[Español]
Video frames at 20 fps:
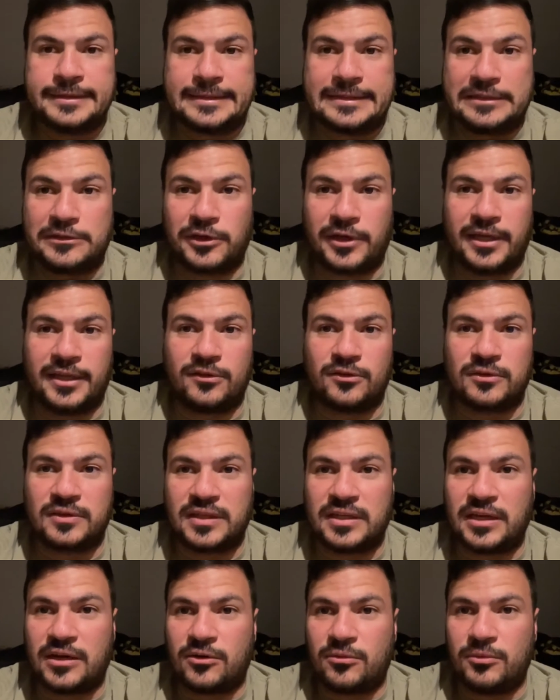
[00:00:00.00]
Creo que esto
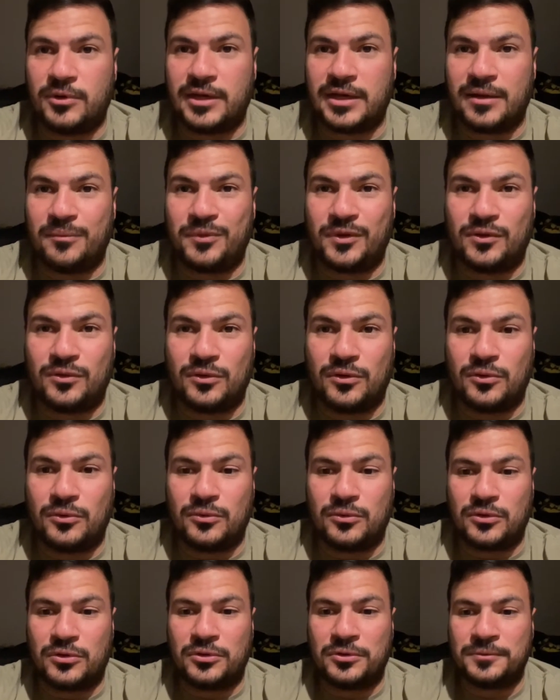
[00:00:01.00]
sería como el capítulo
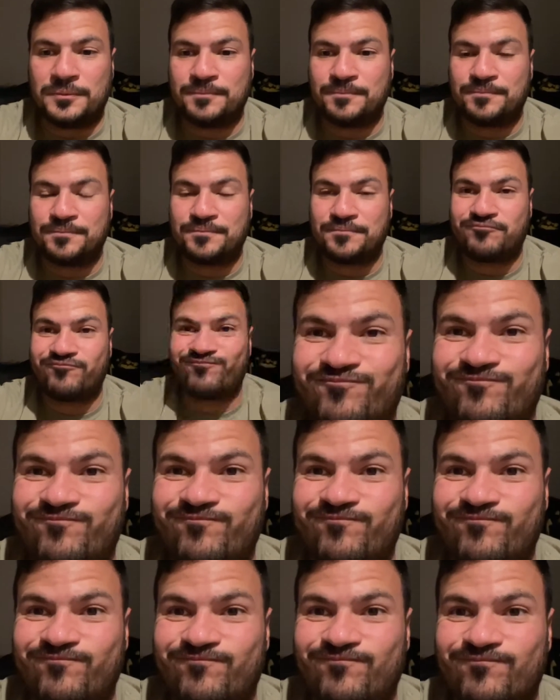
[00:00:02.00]
1.
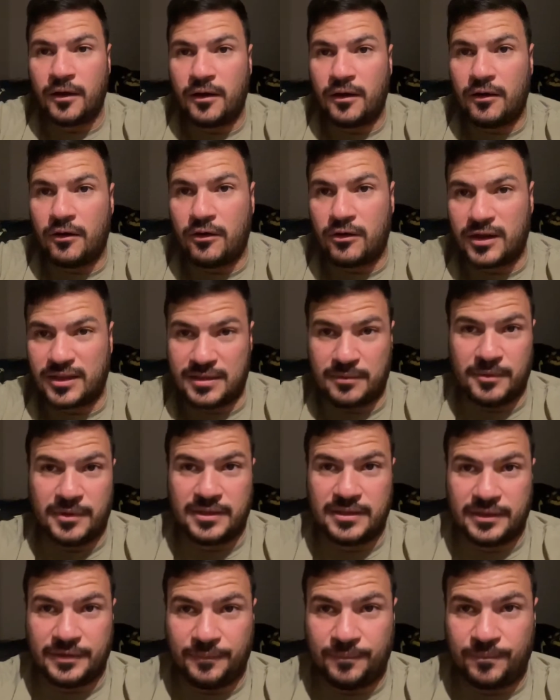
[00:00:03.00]

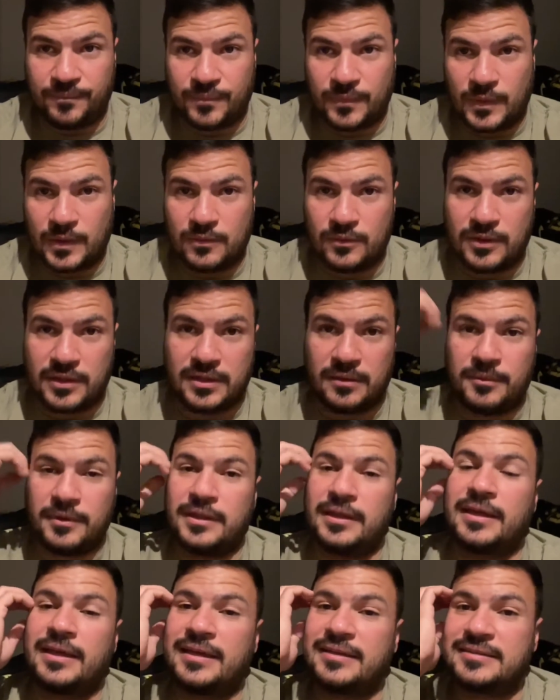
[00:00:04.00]
Honestamente,
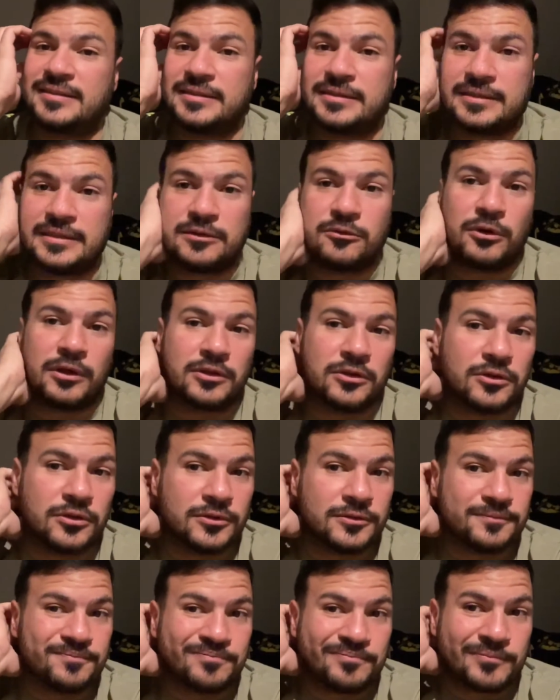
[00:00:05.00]
honestamente, ¿qué sentí
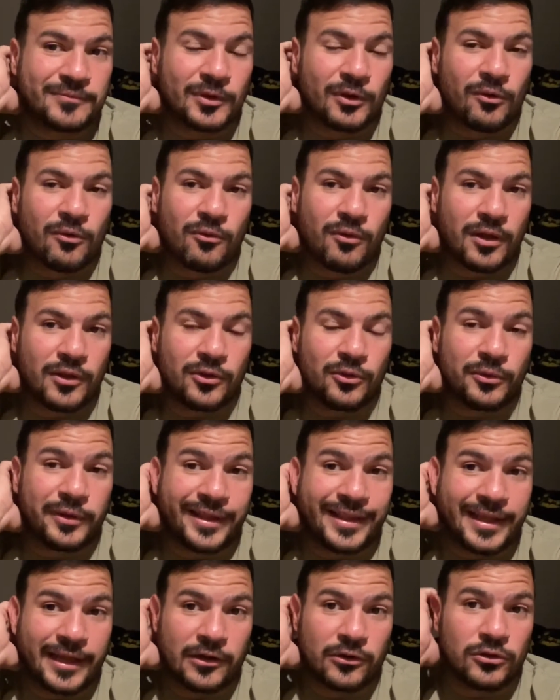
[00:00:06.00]
cuando, cuando vi
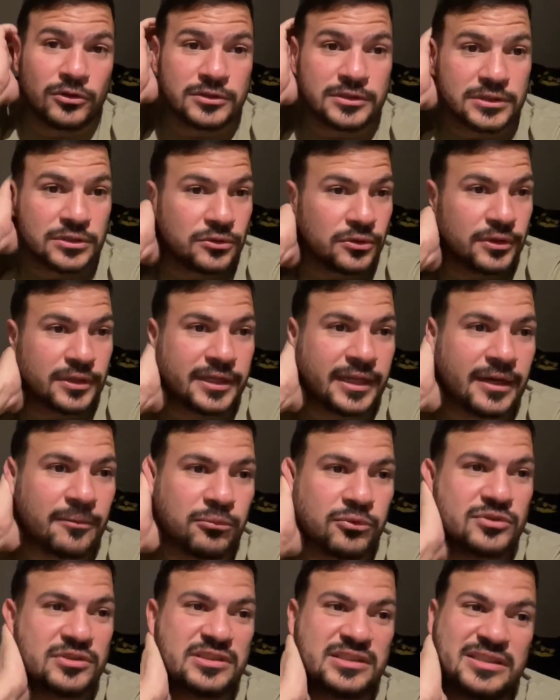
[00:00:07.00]
el diagnóstico y era
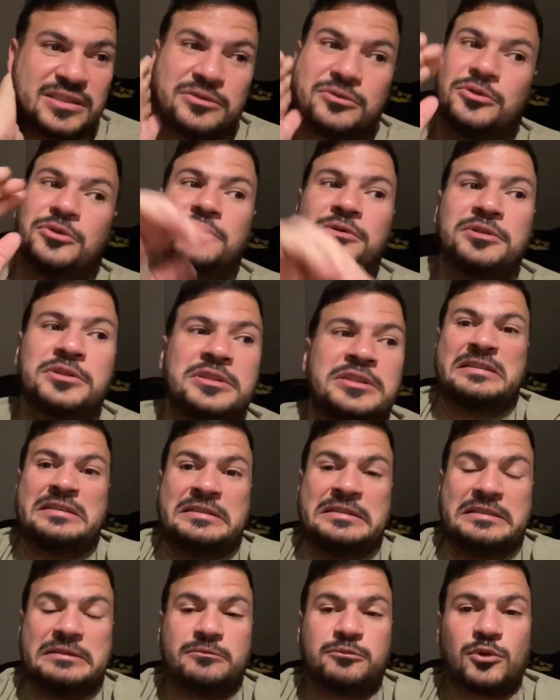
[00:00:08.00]
positivo?
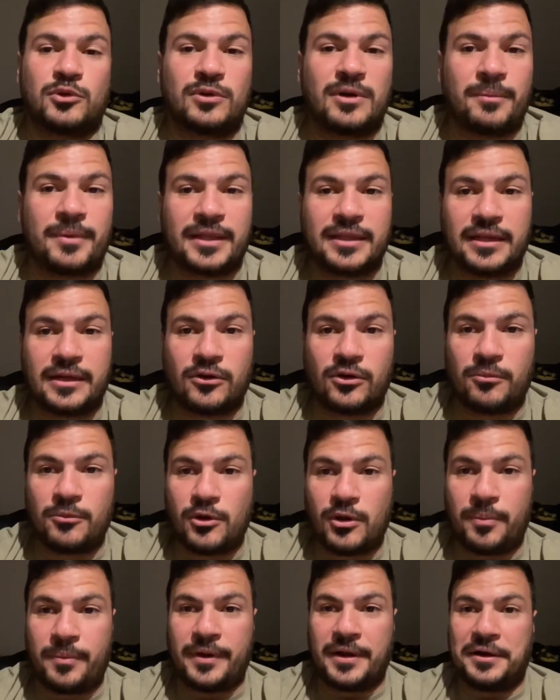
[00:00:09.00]
Por una parte creo que me
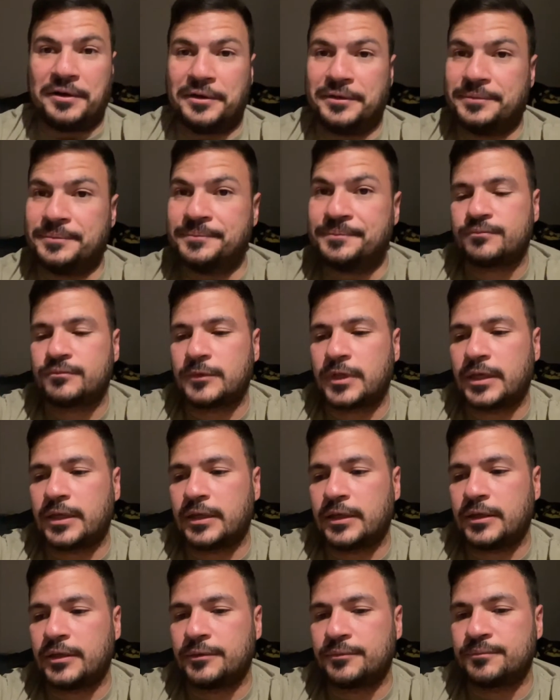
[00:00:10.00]
lo esperaba.
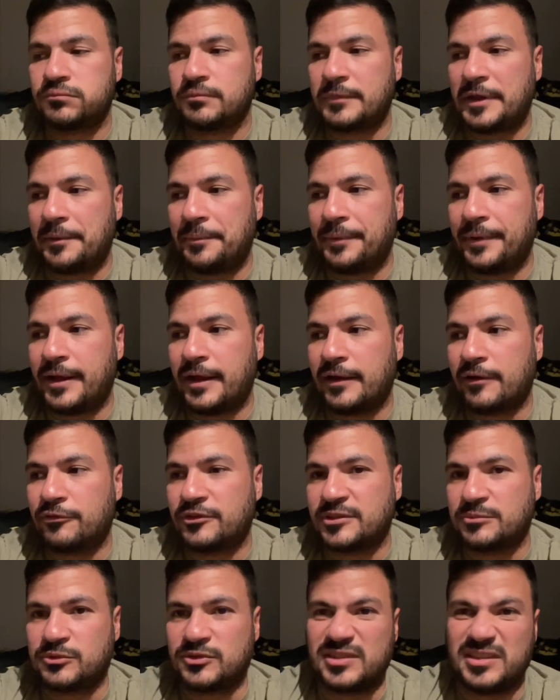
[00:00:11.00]
Eh, esperaba que
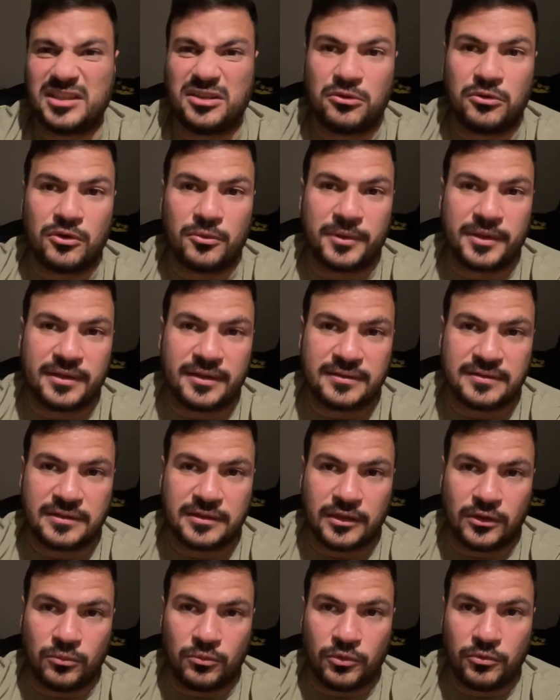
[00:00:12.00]
fuese positivo, no me estaba
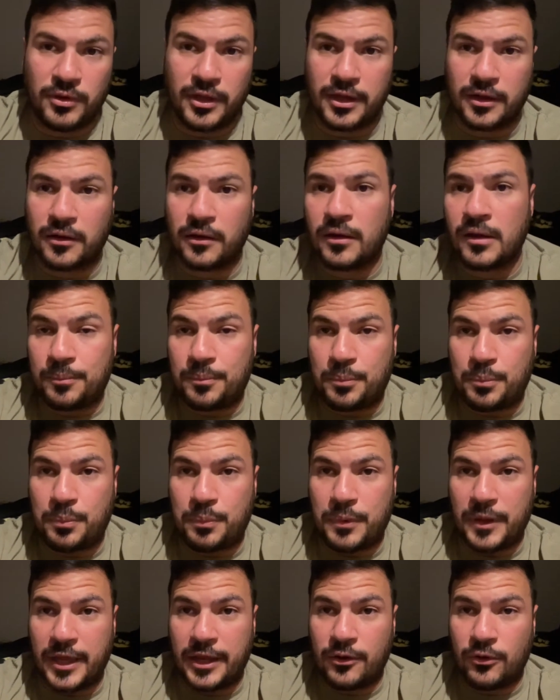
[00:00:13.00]
sintiendo muy bien,
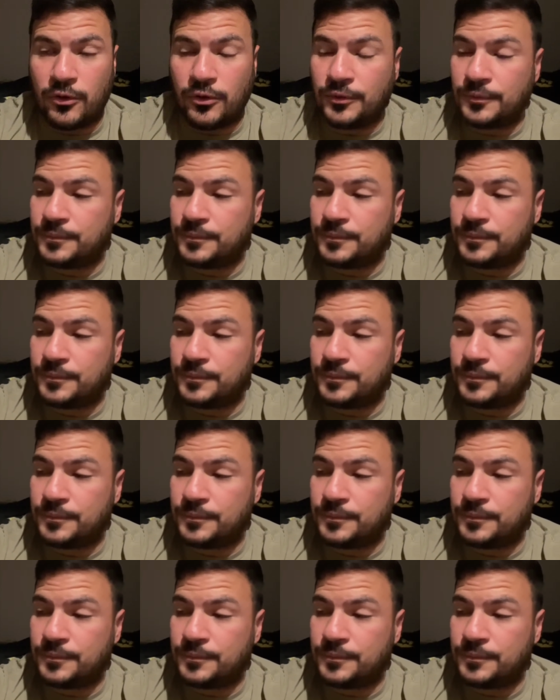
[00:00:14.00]
pero